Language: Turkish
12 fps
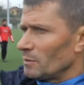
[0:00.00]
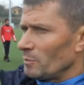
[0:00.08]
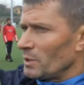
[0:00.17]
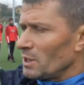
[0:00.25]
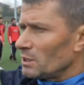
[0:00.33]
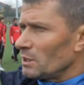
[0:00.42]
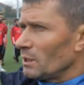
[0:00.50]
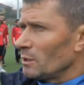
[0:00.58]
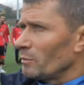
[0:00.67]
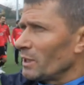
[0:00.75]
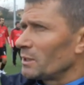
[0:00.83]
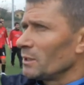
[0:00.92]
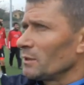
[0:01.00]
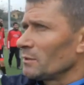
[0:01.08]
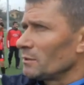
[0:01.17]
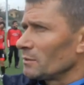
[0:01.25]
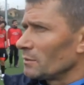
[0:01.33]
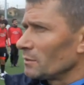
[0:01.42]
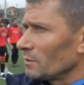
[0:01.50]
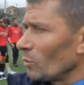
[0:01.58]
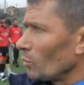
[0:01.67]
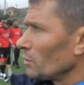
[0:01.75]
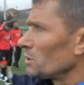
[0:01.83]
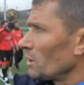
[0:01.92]
Brezilyalı belki
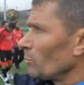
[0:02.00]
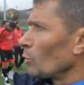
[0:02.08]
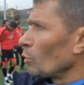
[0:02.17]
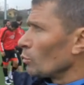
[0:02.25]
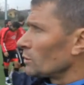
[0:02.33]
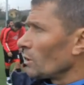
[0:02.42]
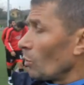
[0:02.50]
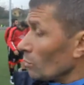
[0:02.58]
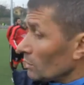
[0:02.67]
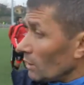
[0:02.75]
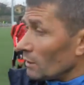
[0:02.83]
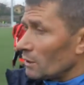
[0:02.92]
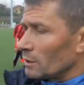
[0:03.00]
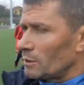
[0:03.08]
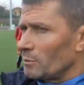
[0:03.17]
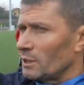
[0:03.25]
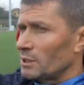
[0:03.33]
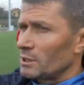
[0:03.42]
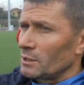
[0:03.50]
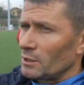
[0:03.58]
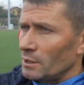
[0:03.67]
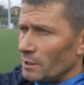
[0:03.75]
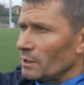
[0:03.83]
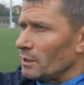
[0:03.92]
onun işlemi olursa onu da katabiliriz.
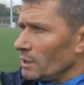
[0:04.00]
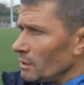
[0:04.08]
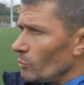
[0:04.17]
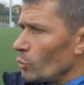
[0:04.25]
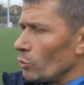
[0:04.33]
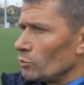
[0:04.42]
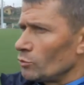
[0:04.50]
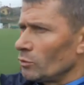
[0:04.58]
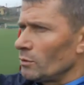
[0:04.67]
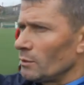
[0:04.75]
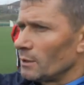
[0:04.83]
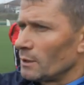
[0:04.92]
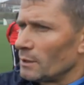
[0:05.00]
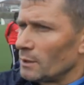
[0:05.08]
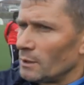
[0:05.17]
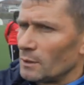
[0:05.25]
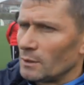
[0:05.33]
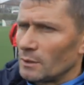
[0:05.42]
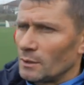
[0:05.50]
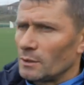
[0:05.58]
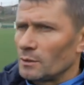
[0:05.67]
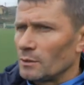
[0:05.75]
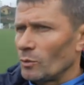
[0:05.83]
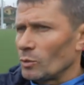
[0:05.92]
İyi bir oyuncu.
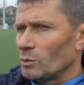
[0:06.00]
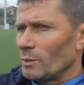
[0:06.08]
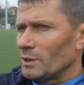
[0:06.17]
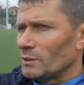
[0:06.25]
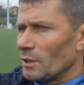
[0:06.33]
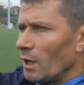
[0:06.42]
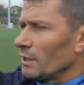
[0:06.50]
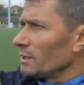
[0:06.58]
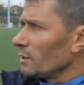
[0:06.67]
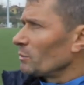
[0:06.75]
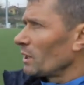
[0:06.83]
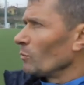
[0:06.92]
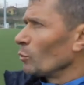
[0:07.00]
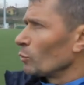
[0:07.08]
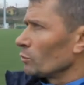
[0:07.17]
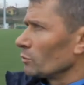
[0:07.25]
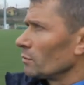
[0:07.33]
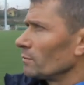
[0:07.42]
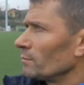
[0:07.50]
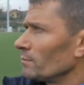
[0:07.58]
O zaman daha da iyi bir takım oluruz.